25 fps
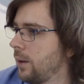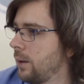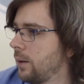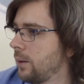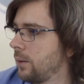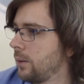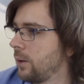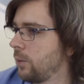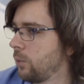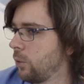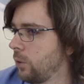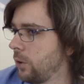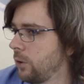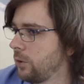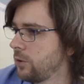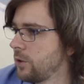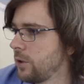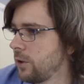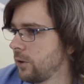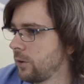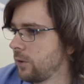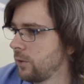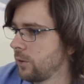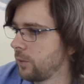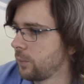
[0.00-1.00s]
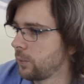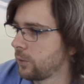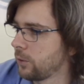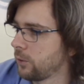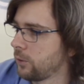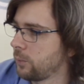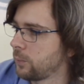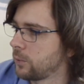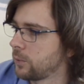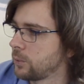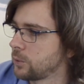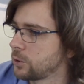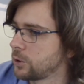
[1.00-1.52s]
Довольно интересный
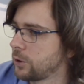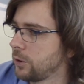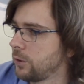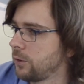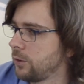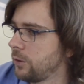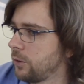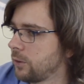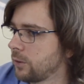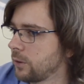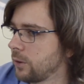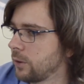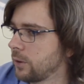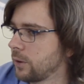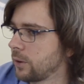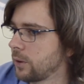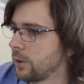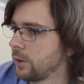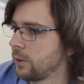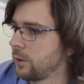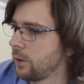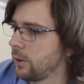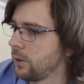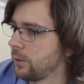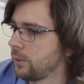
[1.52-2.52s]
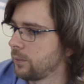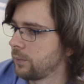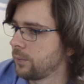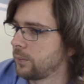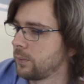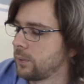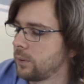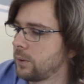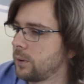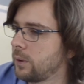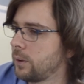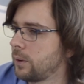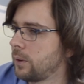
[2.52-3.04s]
вопрос, потому что есть несколько
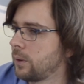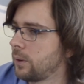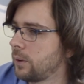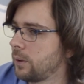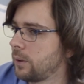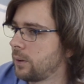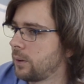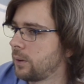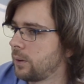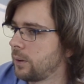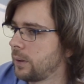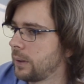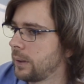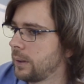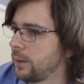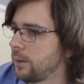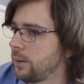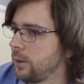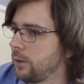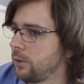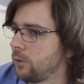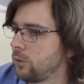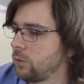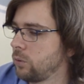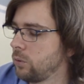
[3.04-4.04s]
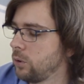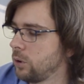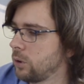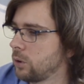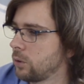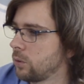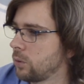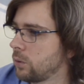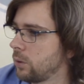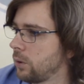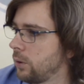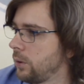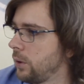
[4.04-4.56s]
критериев. А, есть студии,
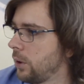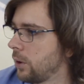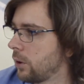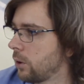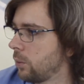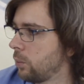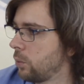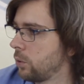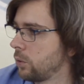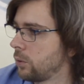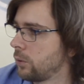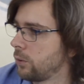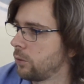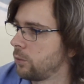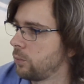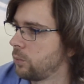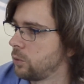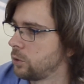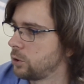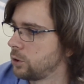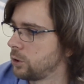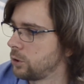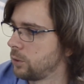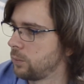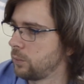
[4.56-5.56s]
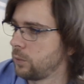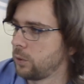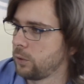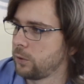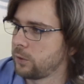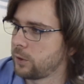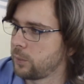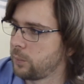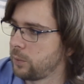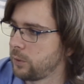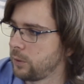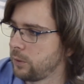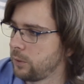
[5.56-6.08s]
которые не работают с бюджетом до
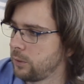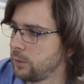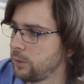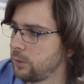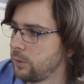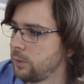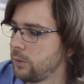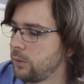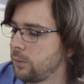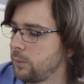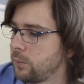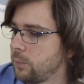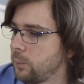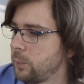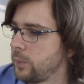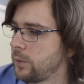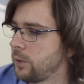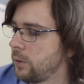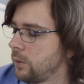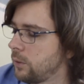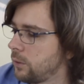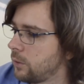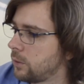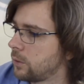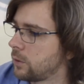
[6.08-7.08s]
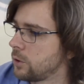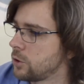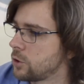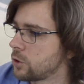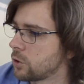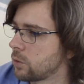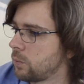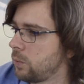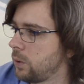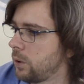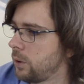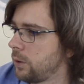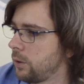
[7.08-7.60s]
150 50
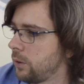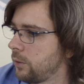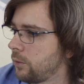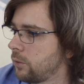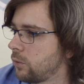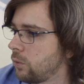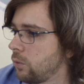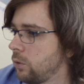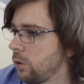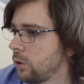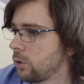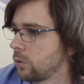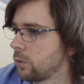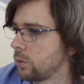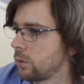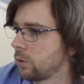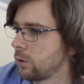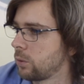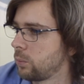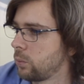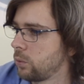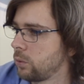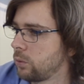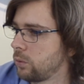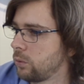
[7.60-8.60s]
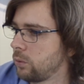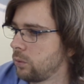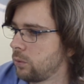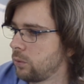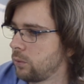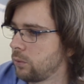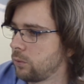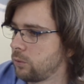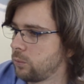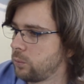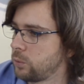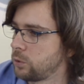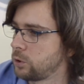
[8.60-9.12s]
тысяч рублей. Есть люди, которые
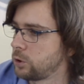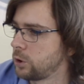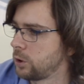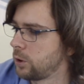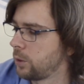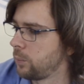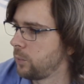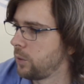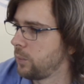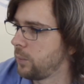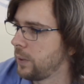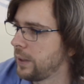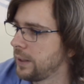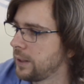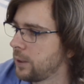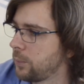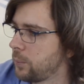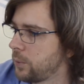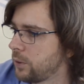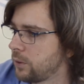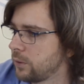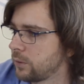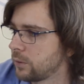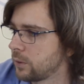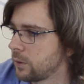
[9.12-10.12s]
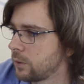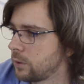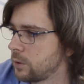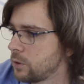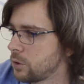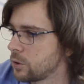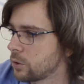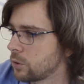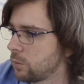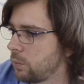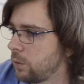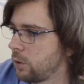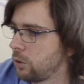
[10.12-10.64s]
работают с бюджетом не менее 500
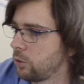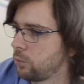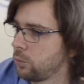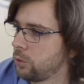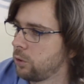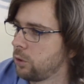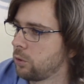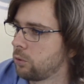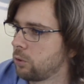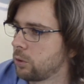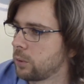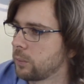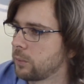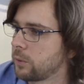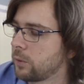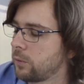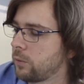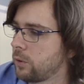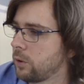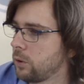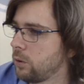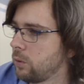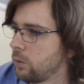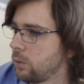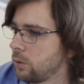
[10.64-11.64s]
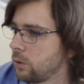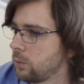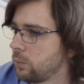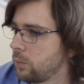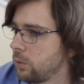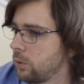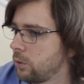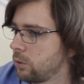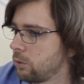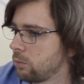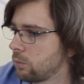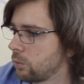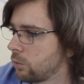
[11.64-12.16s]
тысяч рублей, но мы находимся в регионе,
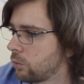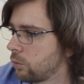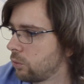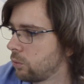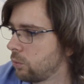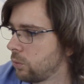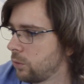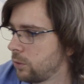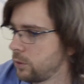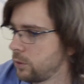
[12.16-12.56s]
поэтому суммы